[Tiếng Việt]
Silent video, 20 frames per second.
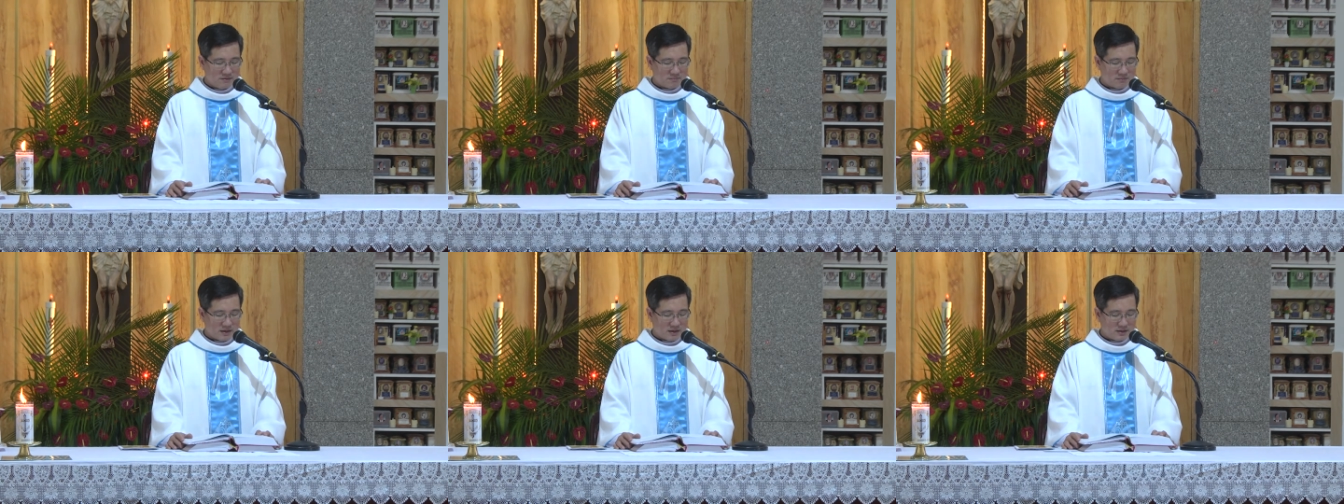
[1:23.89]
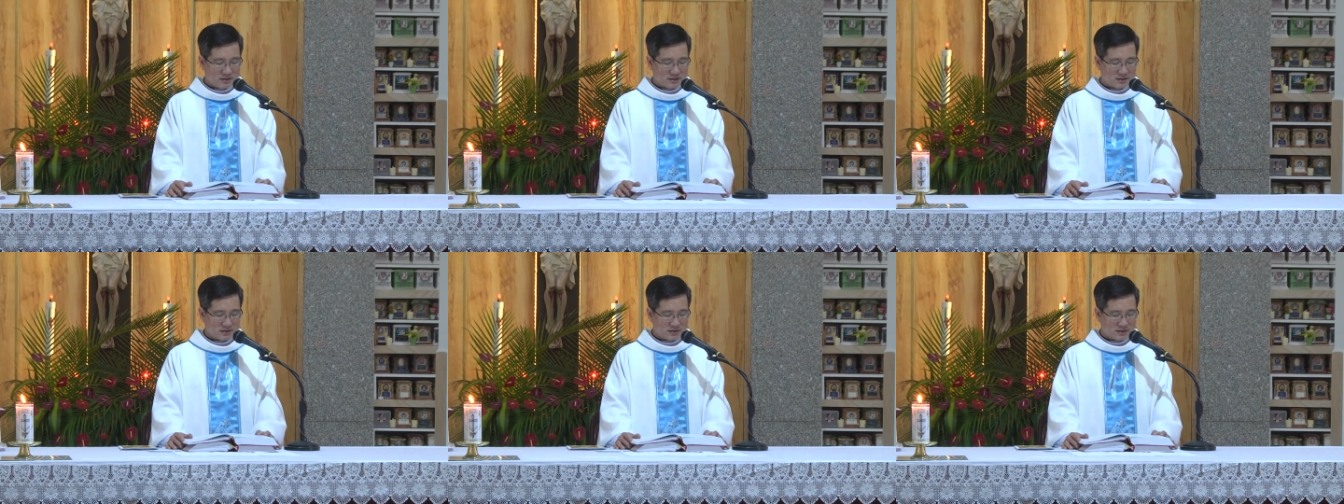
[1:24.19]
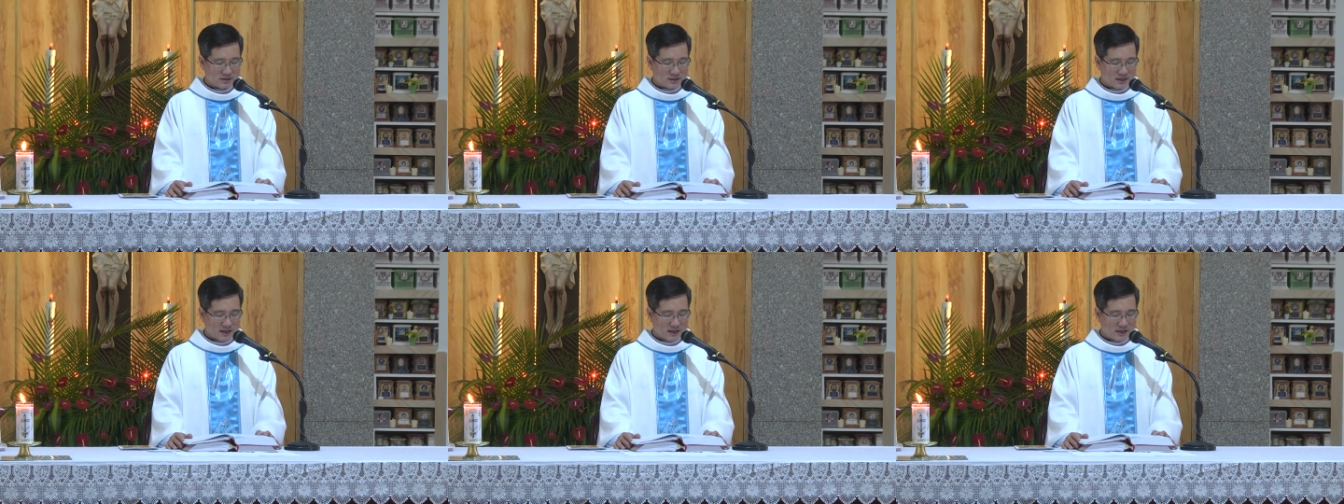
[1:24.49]
bởi
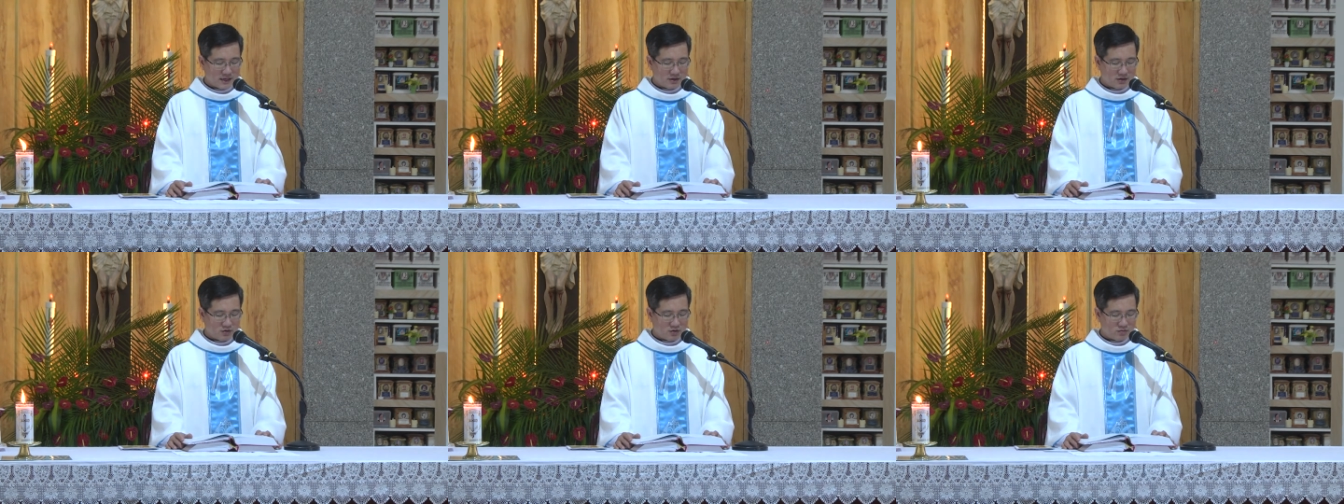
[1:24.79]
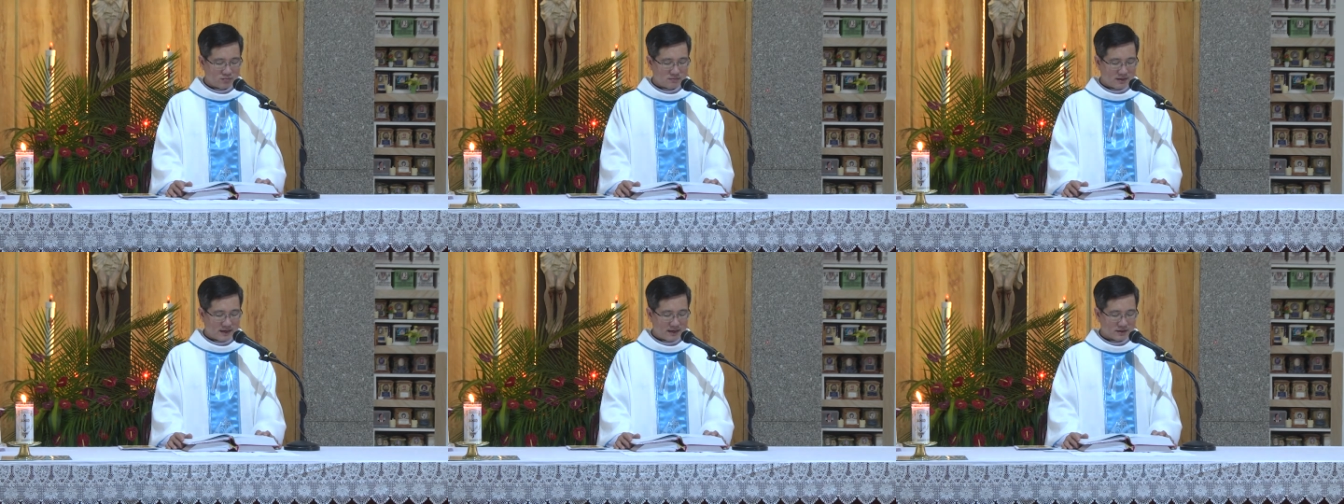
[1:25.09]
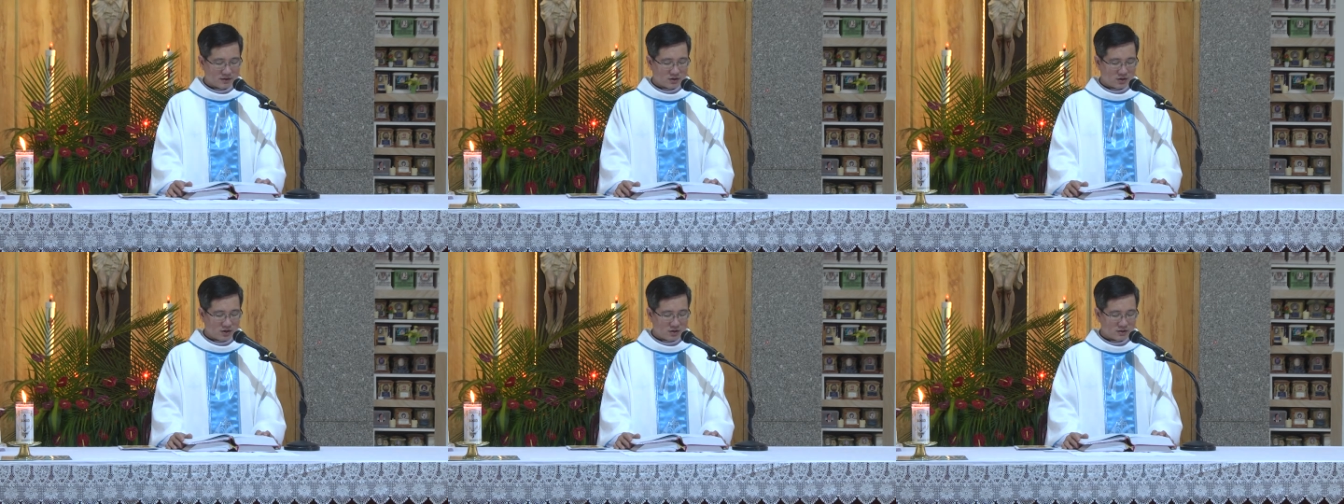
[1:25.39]
người này cũng
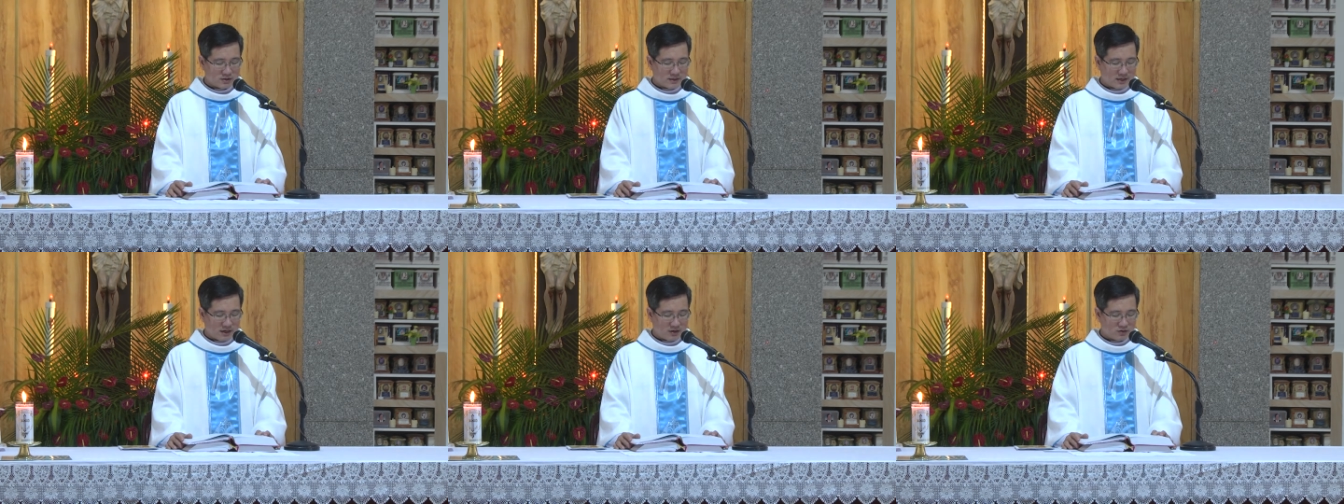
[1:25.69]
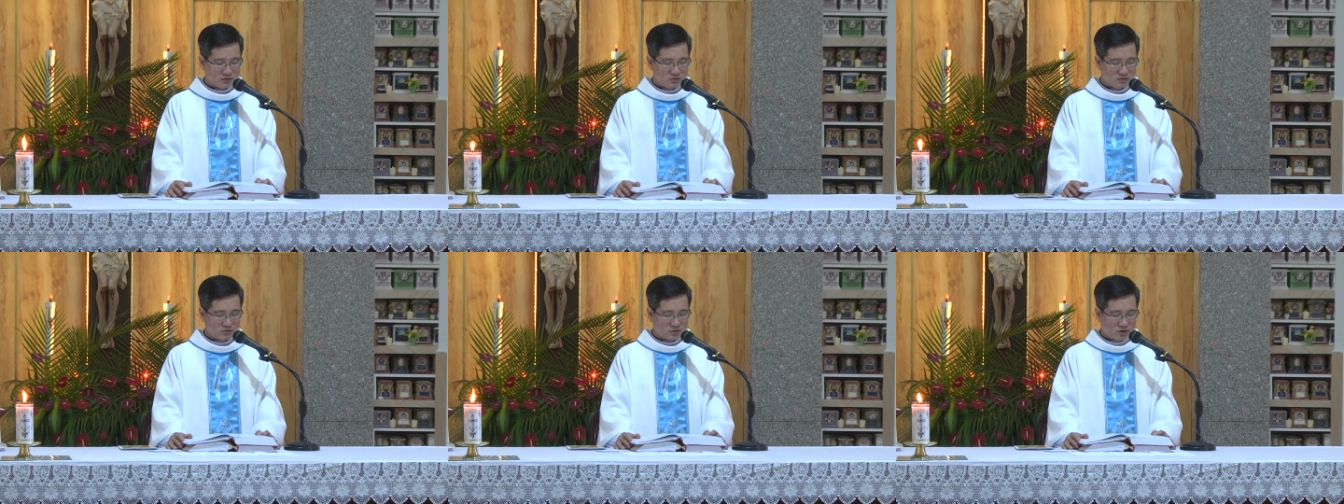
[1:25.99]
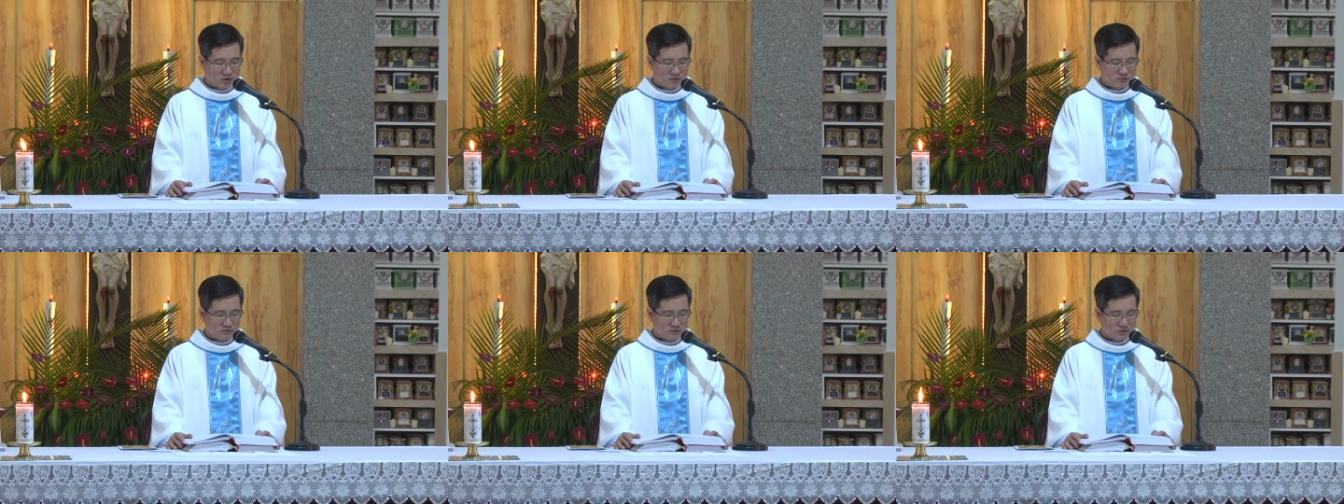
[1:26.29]
là con cháu
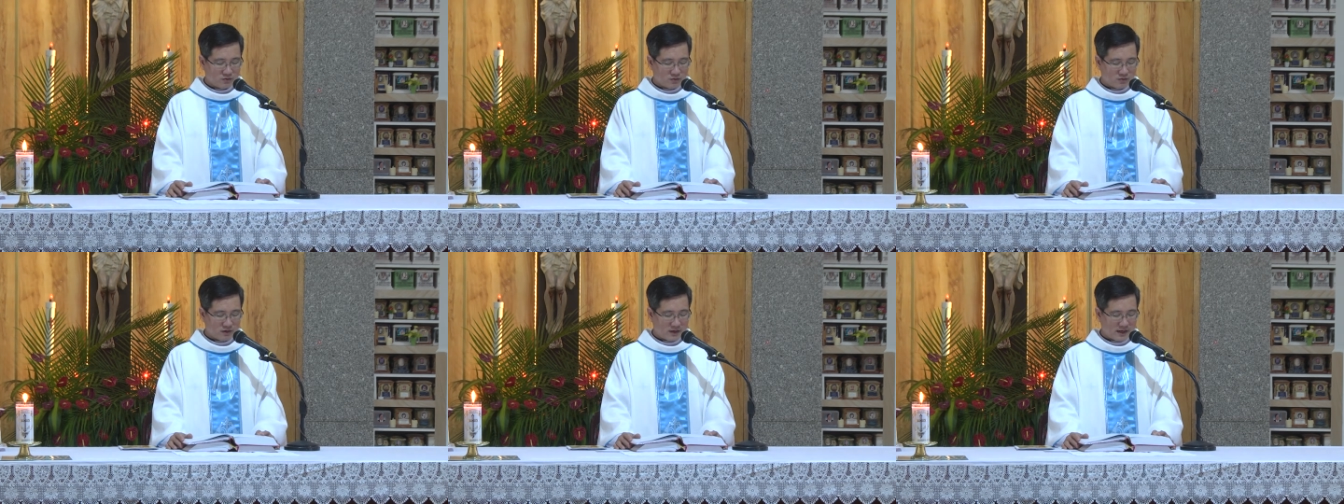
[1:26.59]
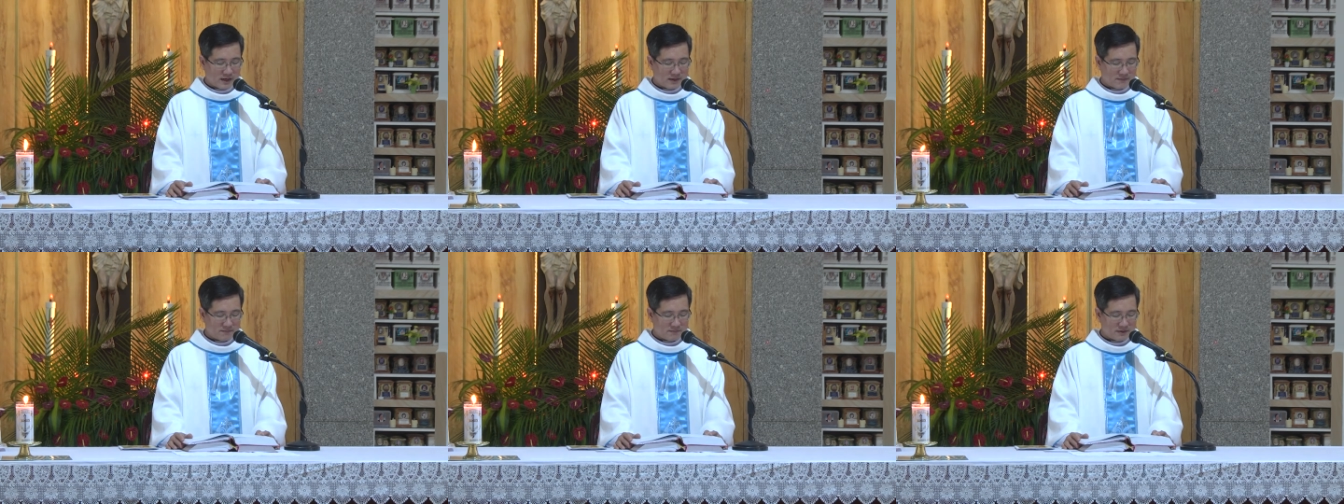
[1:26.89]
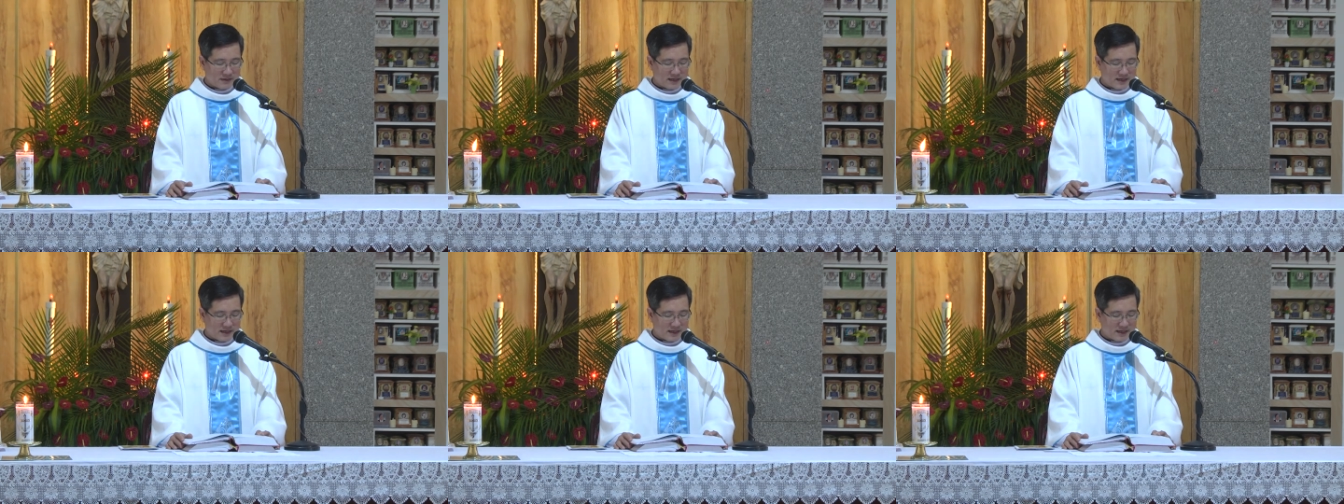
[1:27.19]
tổ phụ
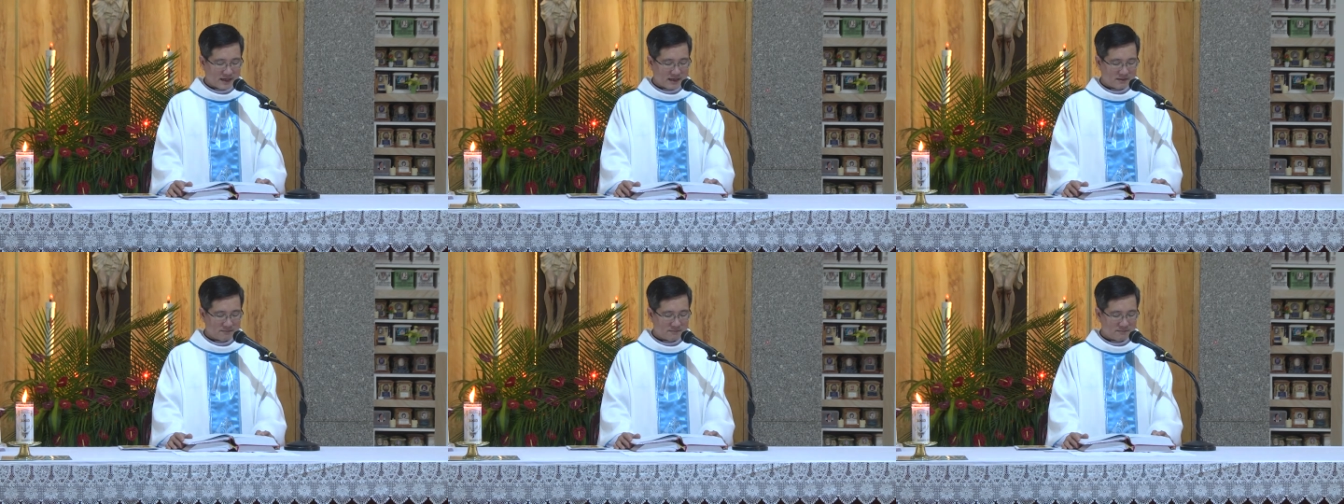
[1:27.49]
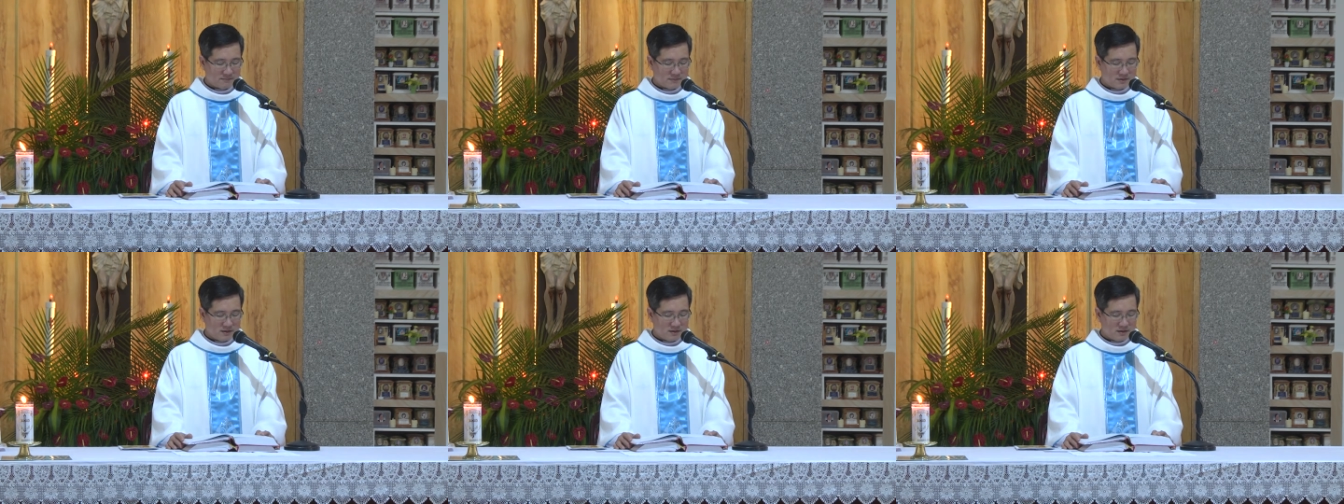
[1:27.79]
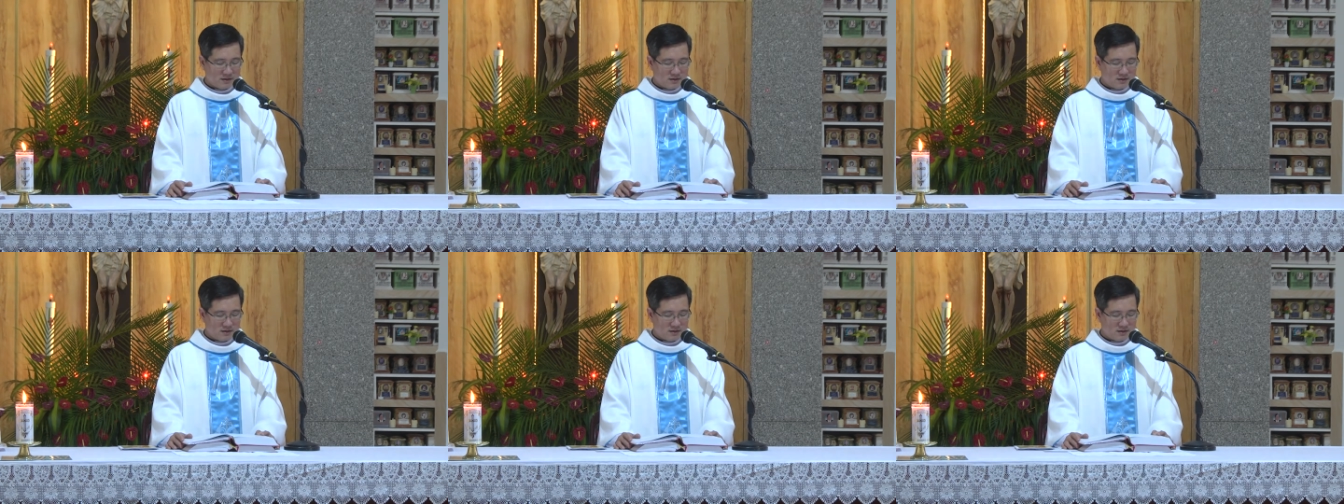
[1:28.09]
Abraham,